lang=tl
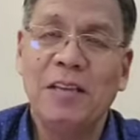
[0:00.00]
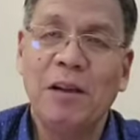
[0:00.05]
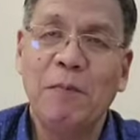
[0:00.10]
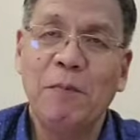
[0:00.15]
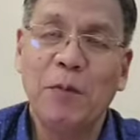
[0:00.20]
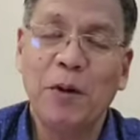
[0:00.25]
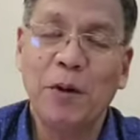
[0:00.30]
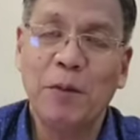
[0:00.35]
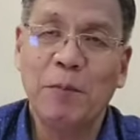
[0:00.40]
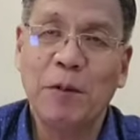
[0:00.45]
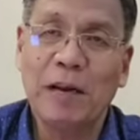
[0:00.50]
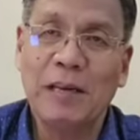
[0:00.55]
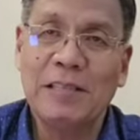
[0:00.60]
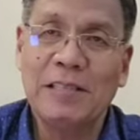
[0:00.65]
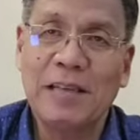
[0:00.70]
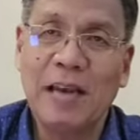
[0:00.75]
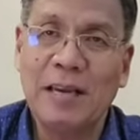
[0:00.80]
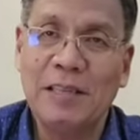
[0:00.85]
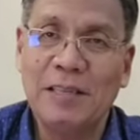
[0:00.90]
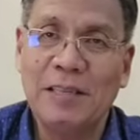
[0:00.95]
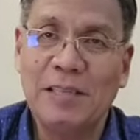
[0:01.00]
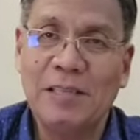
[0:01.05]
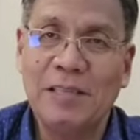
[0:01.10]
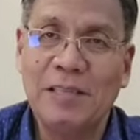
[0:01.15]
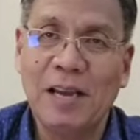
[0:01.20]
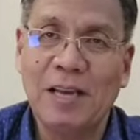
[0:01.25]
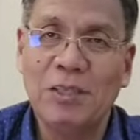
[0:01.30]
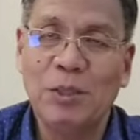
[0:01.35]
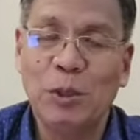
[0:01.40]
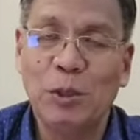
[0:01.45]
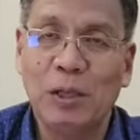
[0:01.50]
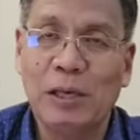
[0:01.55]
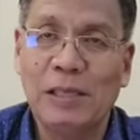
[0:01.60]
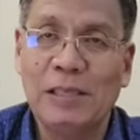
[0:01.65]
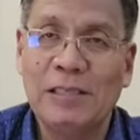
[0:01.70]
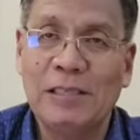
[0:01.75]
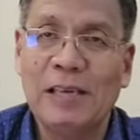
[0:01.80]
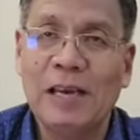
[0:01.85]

Siyempre, mga Chinese nationals